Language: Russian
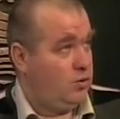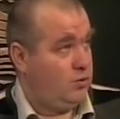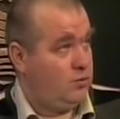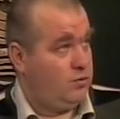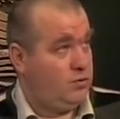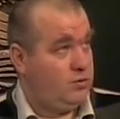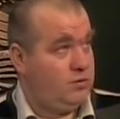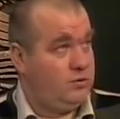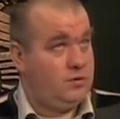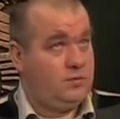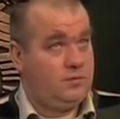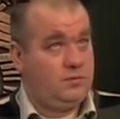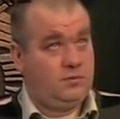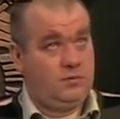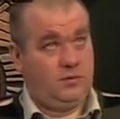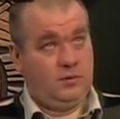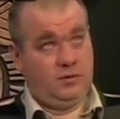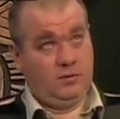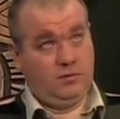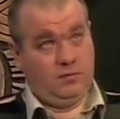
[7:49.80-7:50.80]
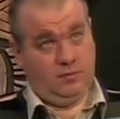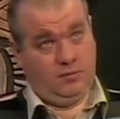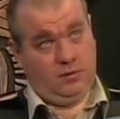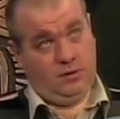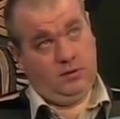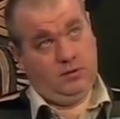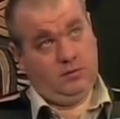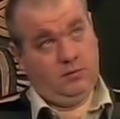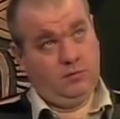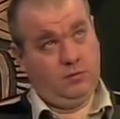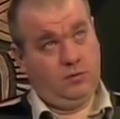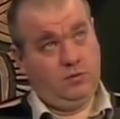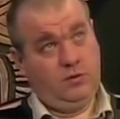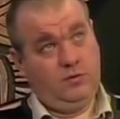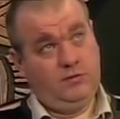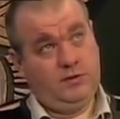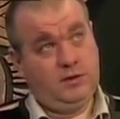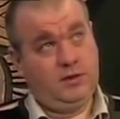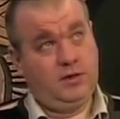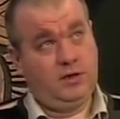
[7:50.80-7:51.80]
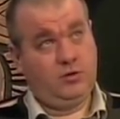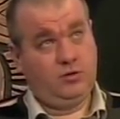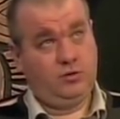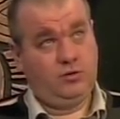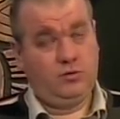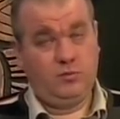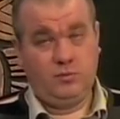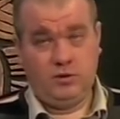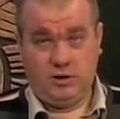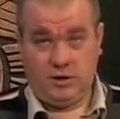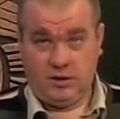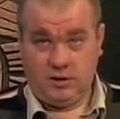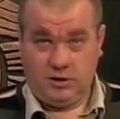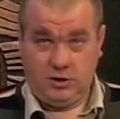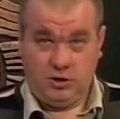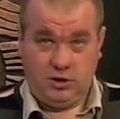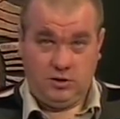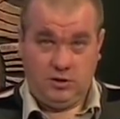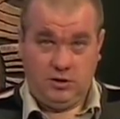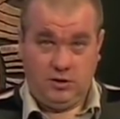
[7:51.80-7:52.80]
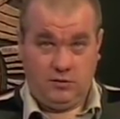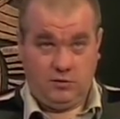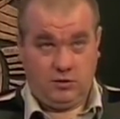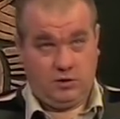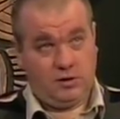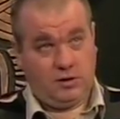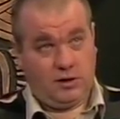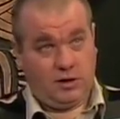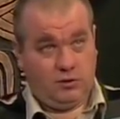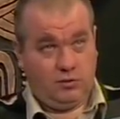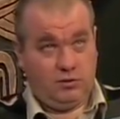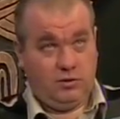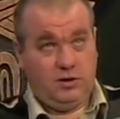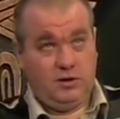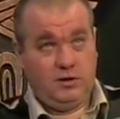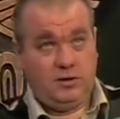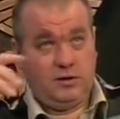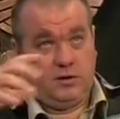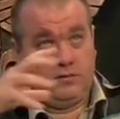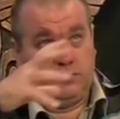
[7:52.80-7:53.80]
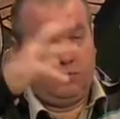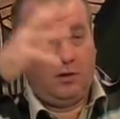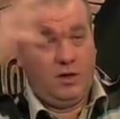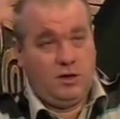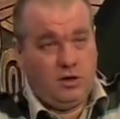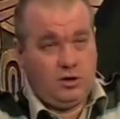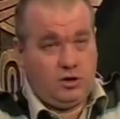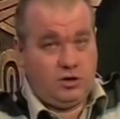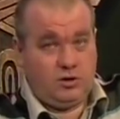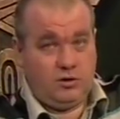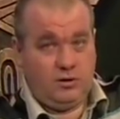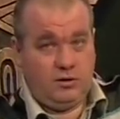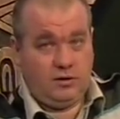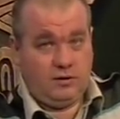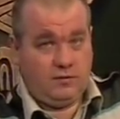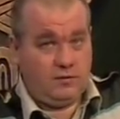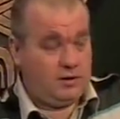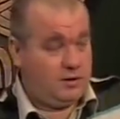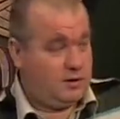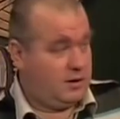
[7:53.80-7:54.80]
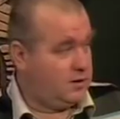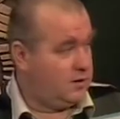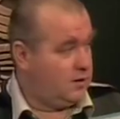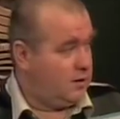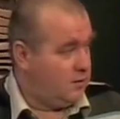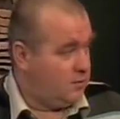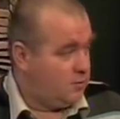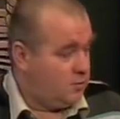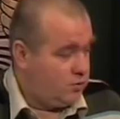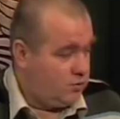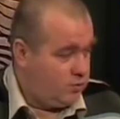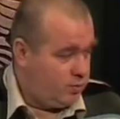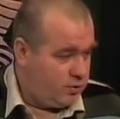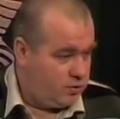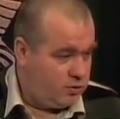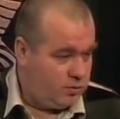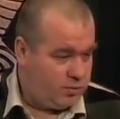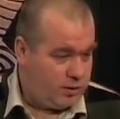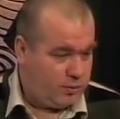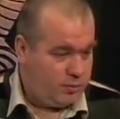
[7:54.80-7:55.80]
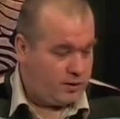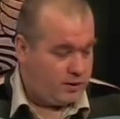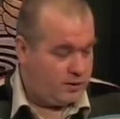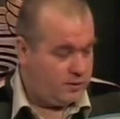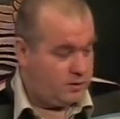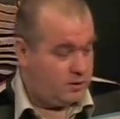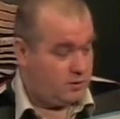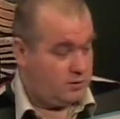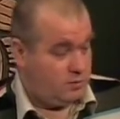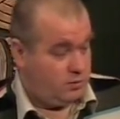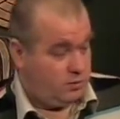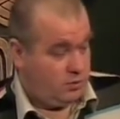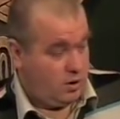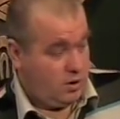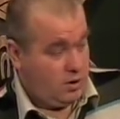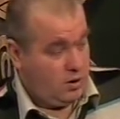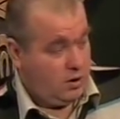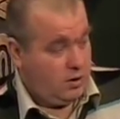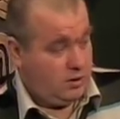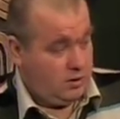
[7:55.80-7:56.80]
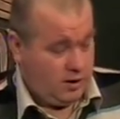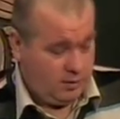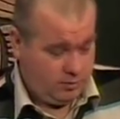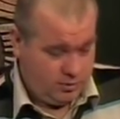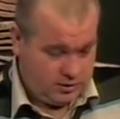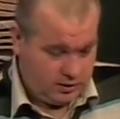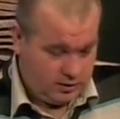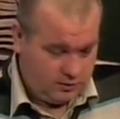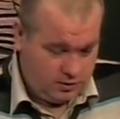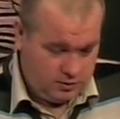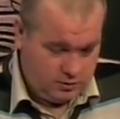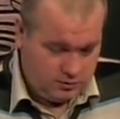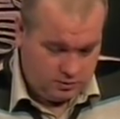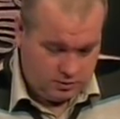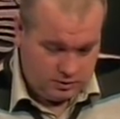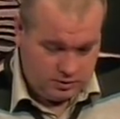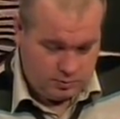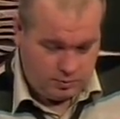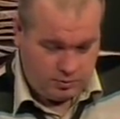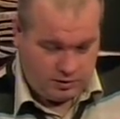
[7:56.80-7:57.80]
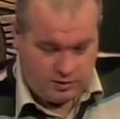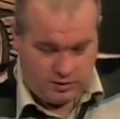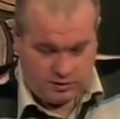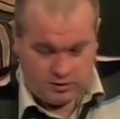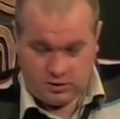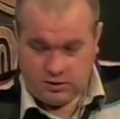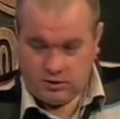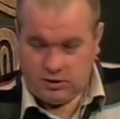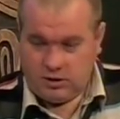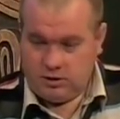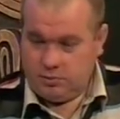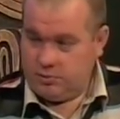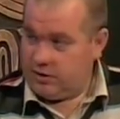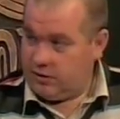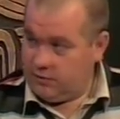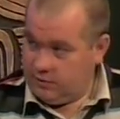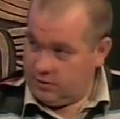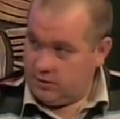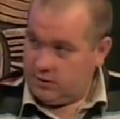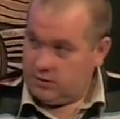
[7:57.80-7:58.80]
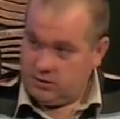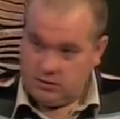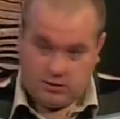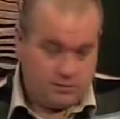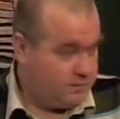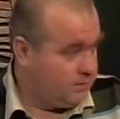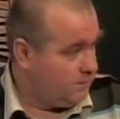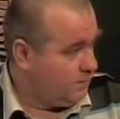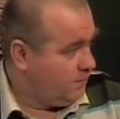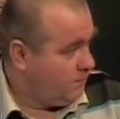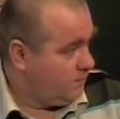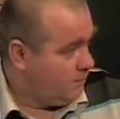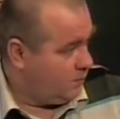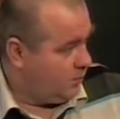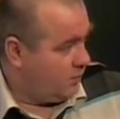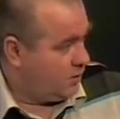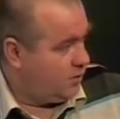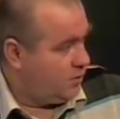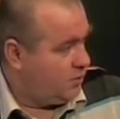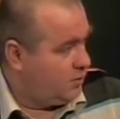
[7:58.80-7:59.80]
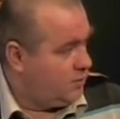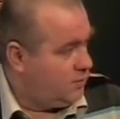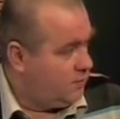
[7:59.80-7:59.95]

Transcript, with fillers: Но людям не всегда то, что мы сейчас сочинили, вот сразу есть там шедевр угу. и так далее. Потому что потом поправить надо будет. Я бы советовал исполнять сейчас проверенное. Я Пожалуйста.